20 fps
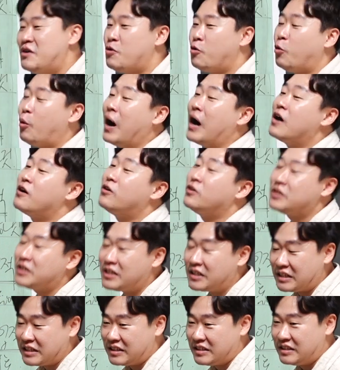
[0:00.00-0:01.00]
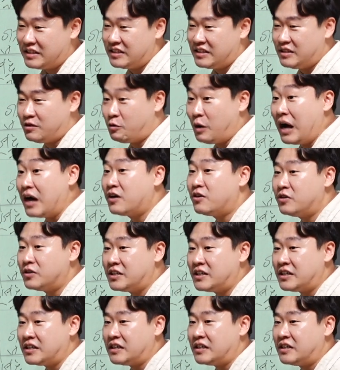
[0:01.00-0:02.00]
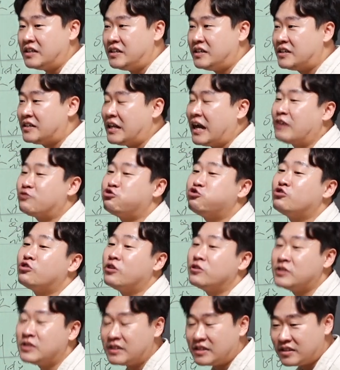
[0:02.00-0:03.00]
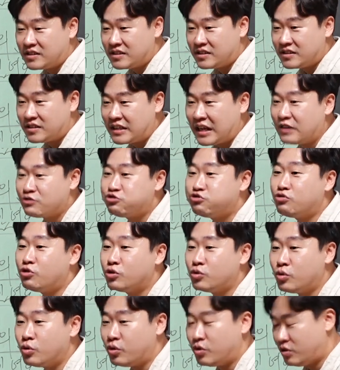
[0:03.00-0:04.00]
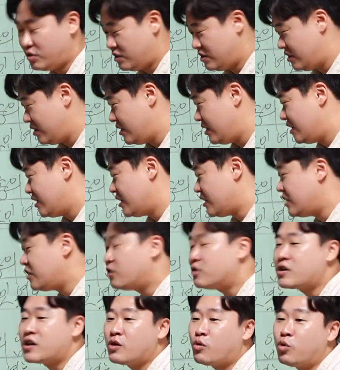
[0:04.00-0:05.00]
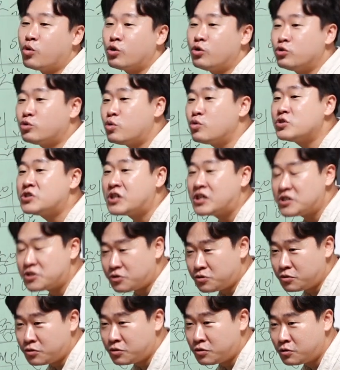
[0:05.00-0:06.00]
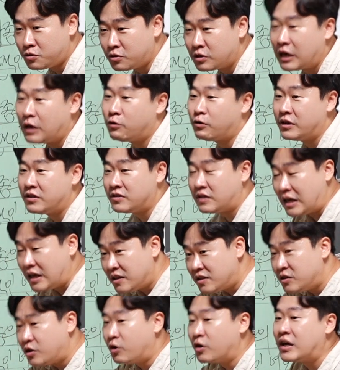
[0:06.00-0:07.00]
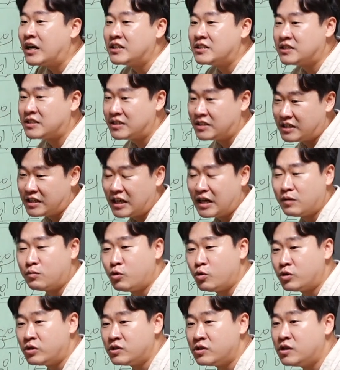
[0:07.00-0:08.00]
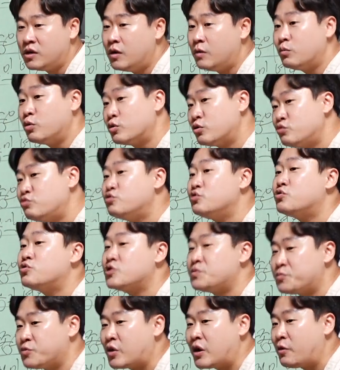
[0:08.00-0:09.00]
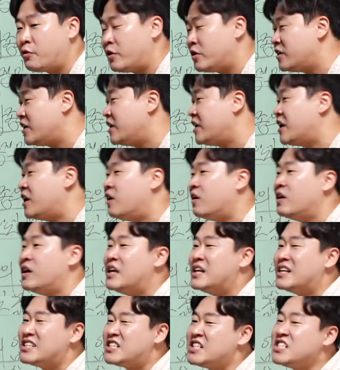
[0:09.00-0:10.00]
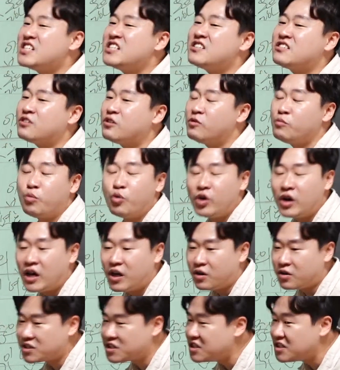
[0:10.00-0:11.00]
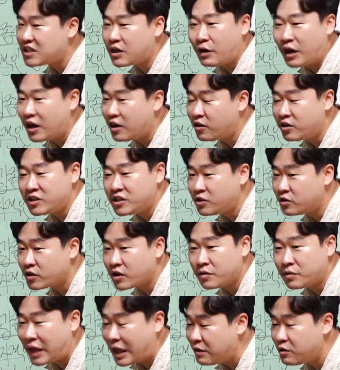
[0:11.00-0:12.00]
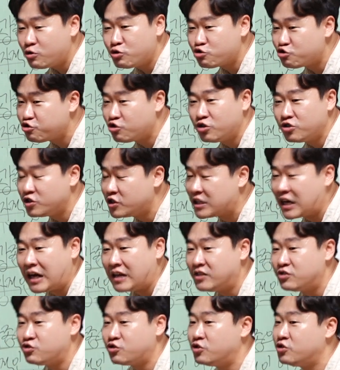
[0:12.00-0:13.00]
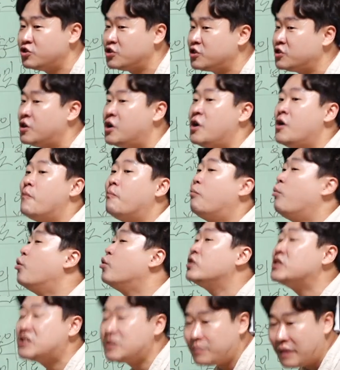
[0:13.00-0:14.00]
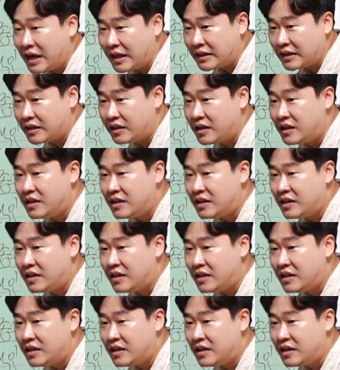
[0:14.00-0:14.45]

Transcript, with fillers: 훈요십조. 왕건이 나 죽어도 이렇게 고려를 통치하시오라고 한 10가지 항목을 보통 훈요십조라고 해요. 근데 이거 진실성은 몰라요. 진짜 왕건이 이렇게 냉기고 죽었는지 안 죽었는지는 모르지만